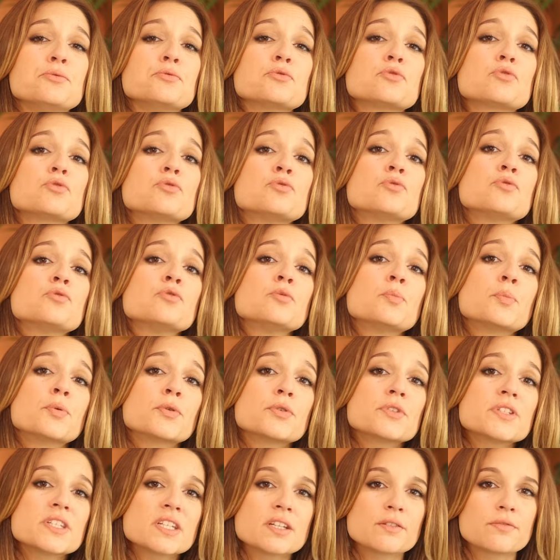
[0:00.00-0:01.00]
une
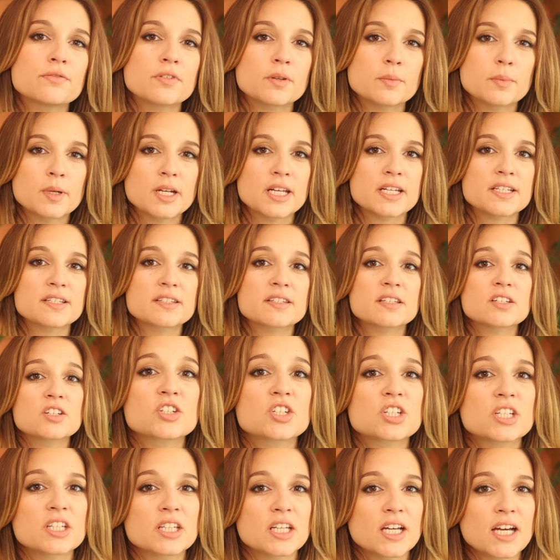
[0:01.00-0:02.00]
supposée faiblesse
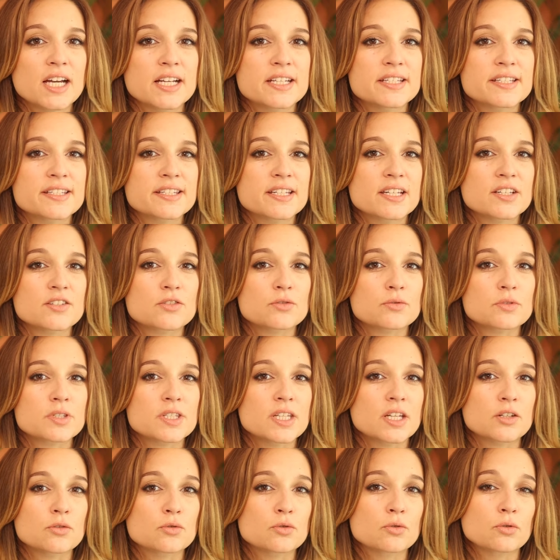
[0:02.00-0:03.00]
généralisée à son
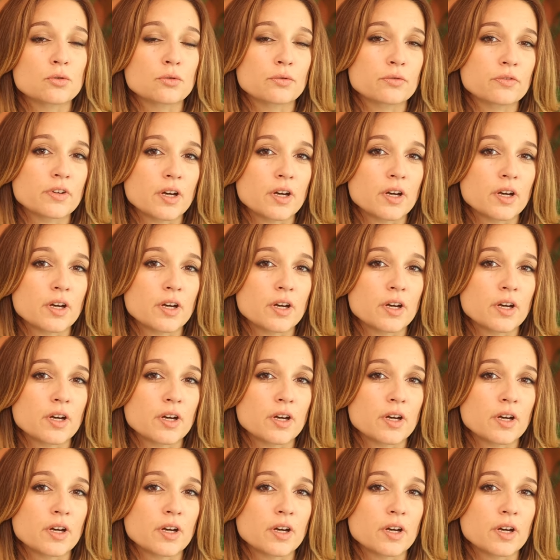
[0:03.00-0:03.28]
statut de